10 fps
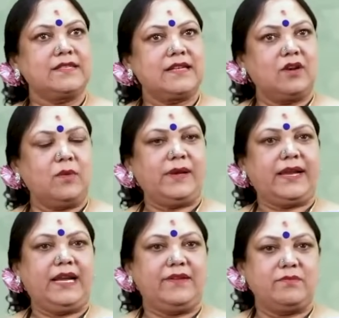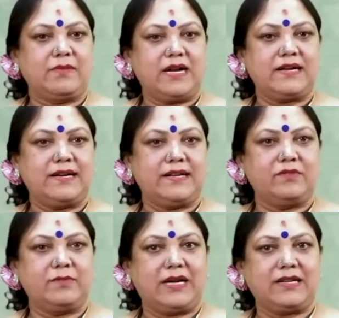సరే లోపలికి వెళ్ళాము
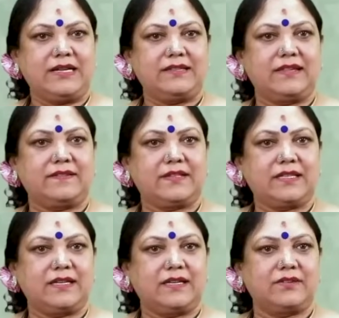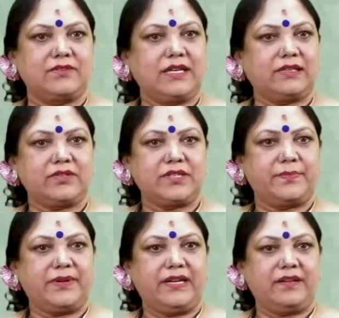మాట్లాడాము మాట్లాడిన తర్వాత అరుణ్ గారితో
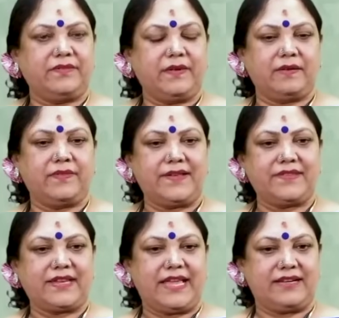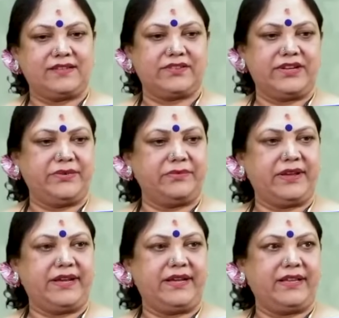చెప్పారు ఇట్లా ఫాదర్ క్యారెక్టర్స్ రెండు
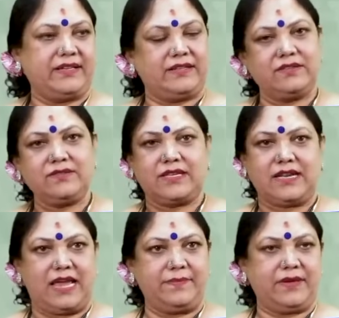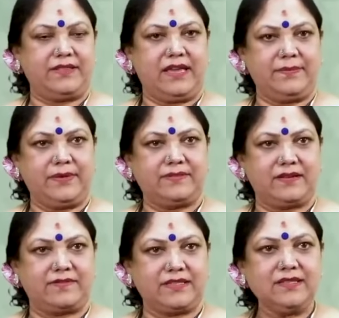ఉన్నాయండి అన్నారు సరే అయిపోయింది అయిపోయిన
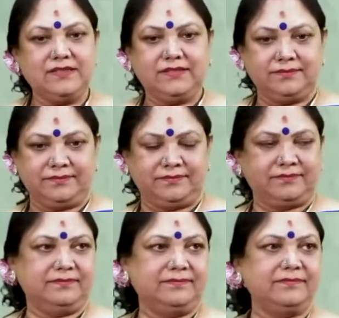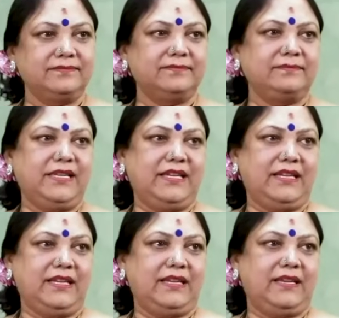తర్వాత మీ
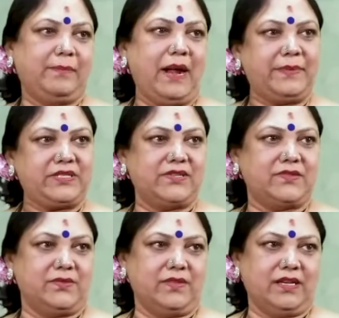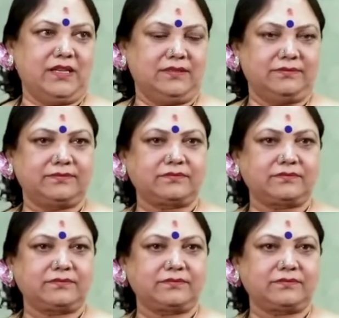పాప చేస్తుందా అని